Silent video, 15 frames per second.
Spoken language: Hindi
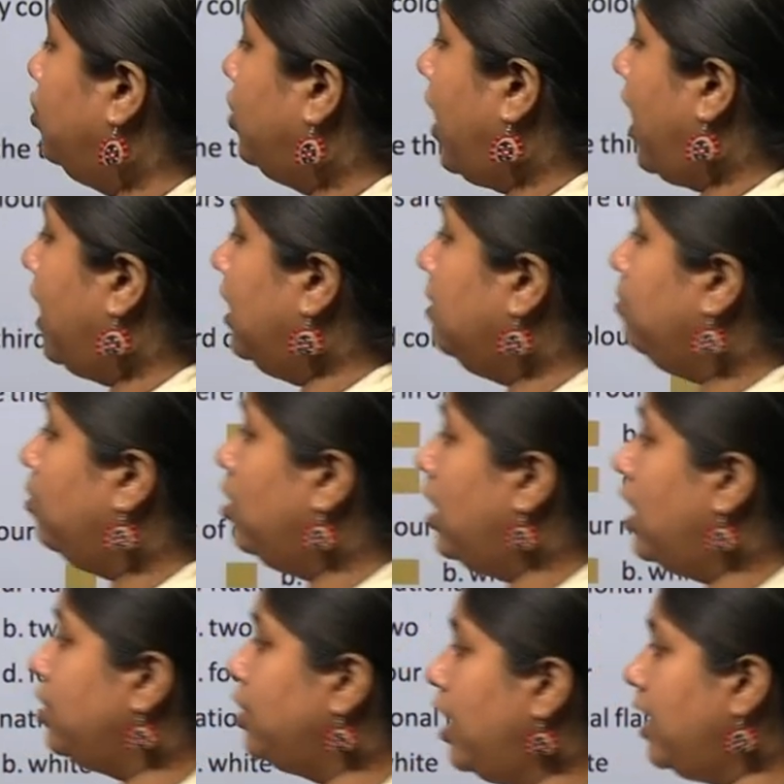जय हिंद
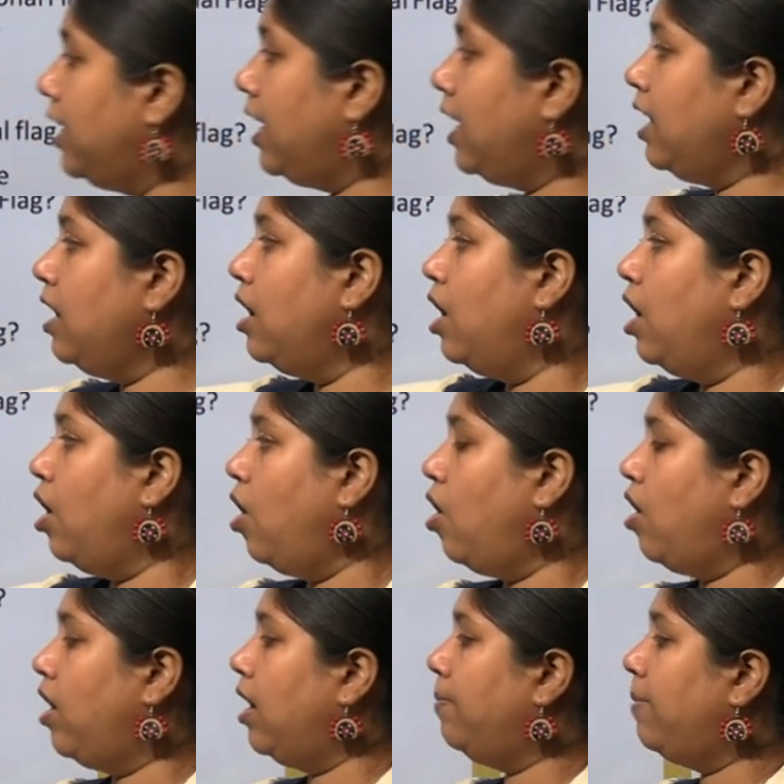बोलना चाहिए
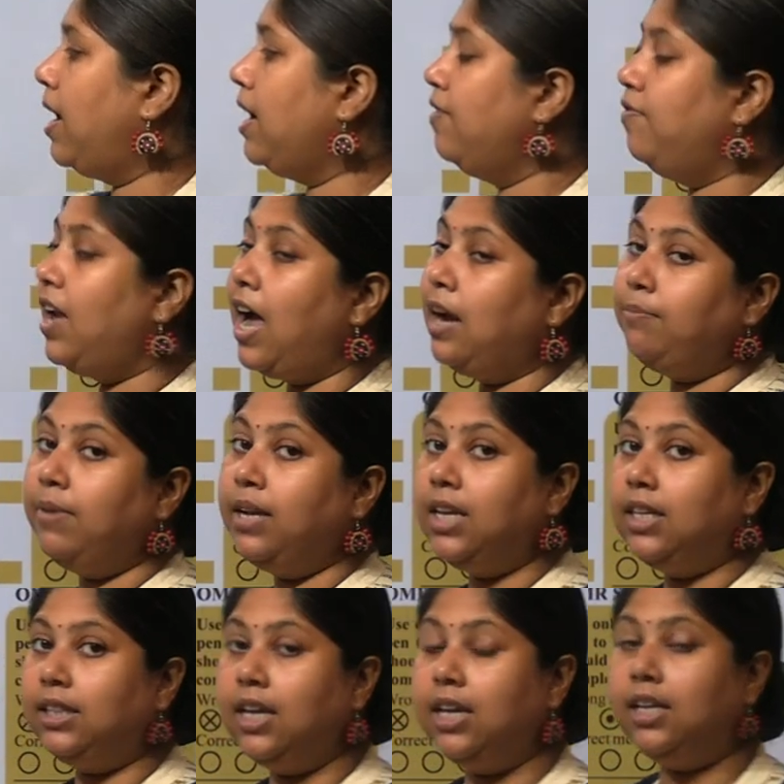और हमारे फ्लैग में
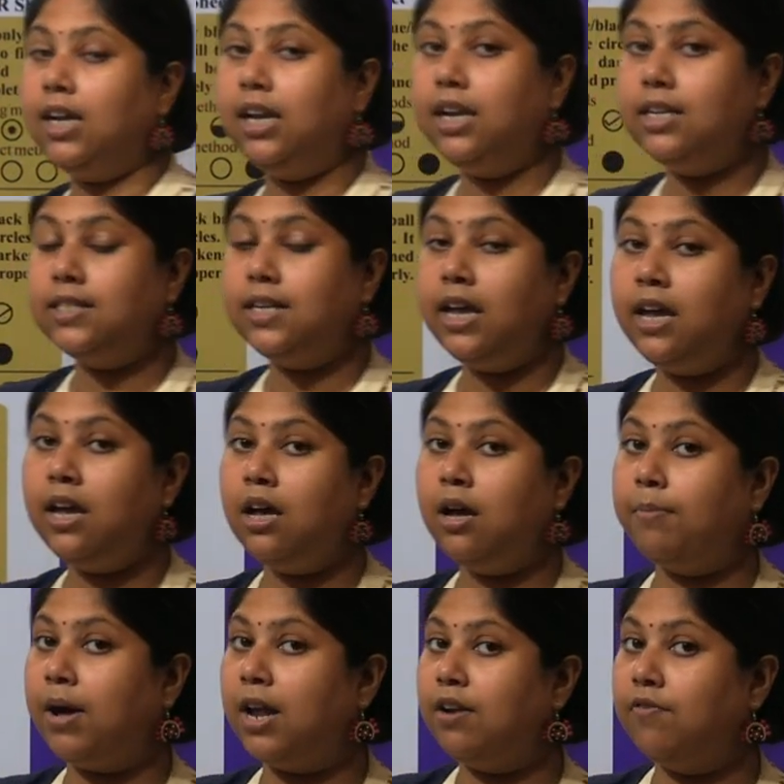कितने कलर्स हैं
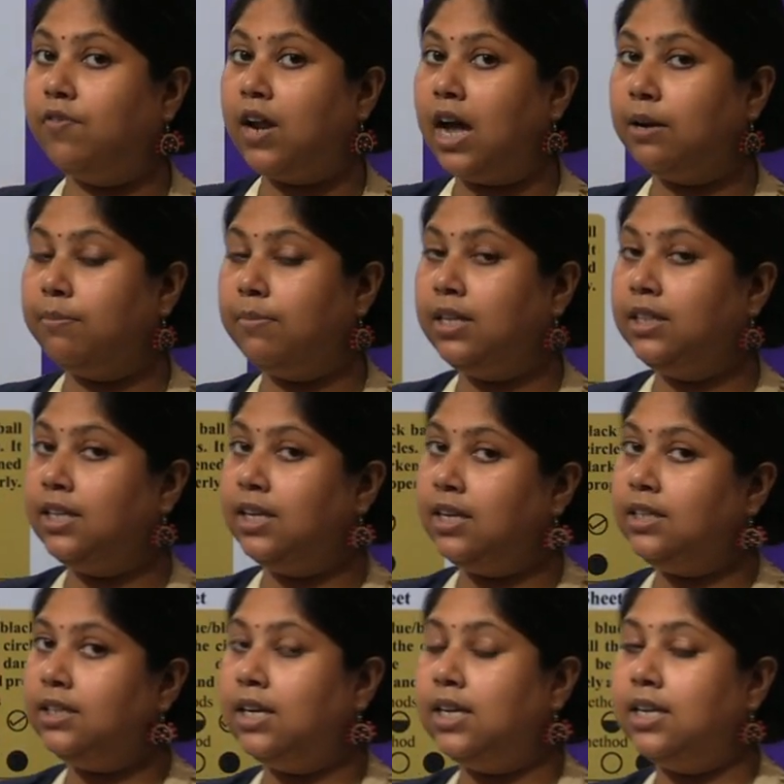हमारे फ्लैग में
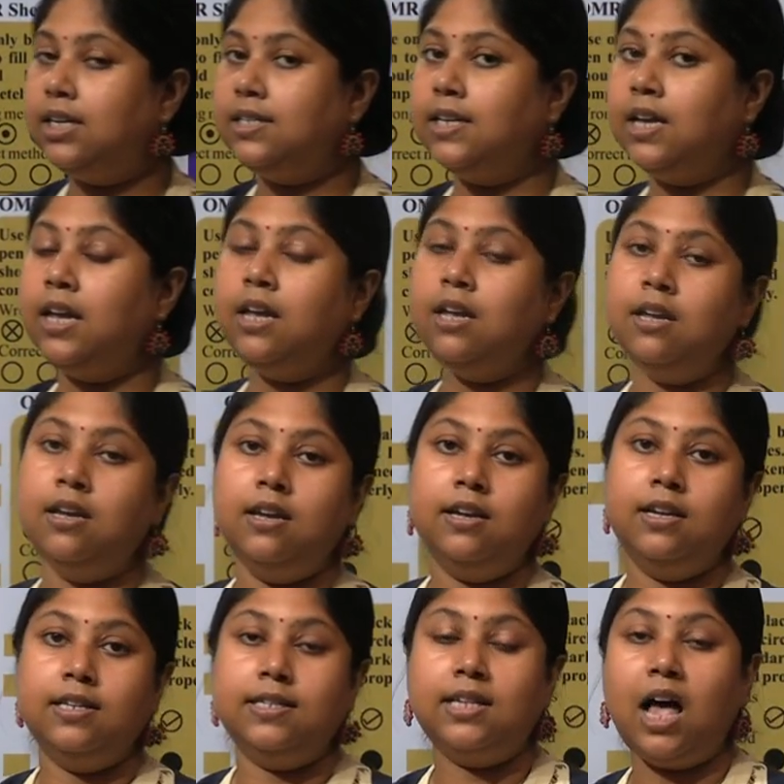तीन कलर्स हैं
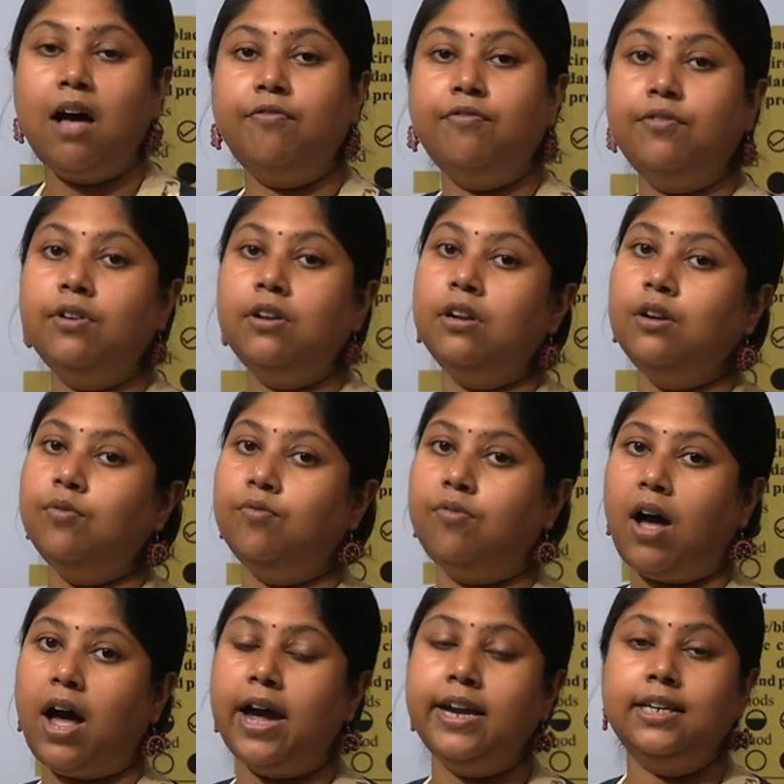सैफ्रन
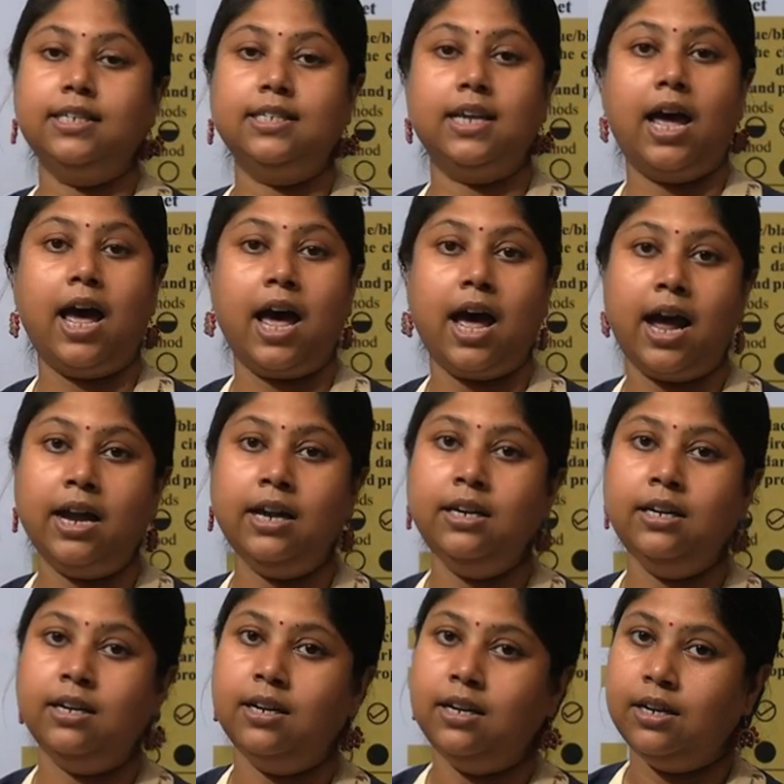वाइट एंड
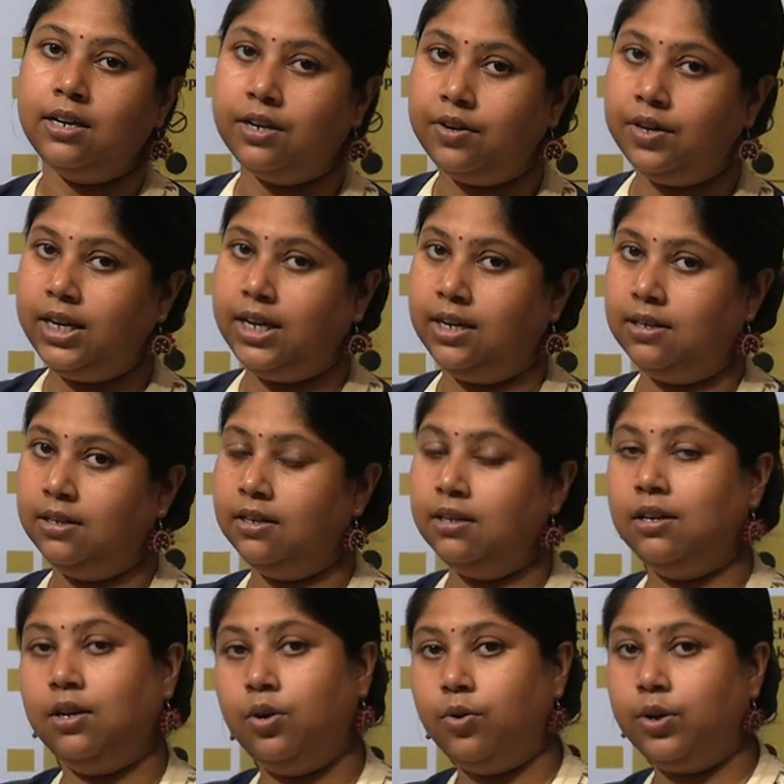ग्रीन
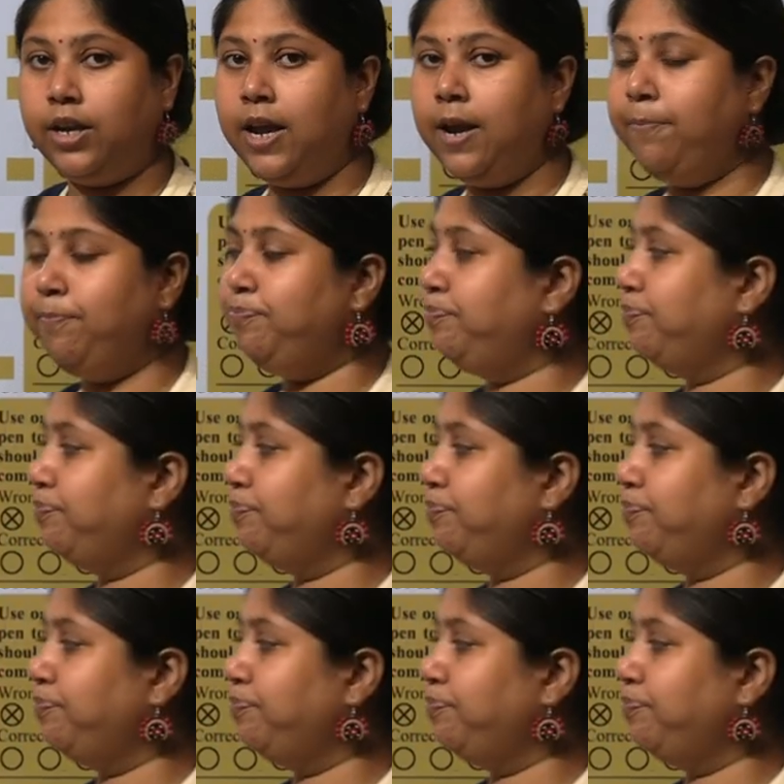ओके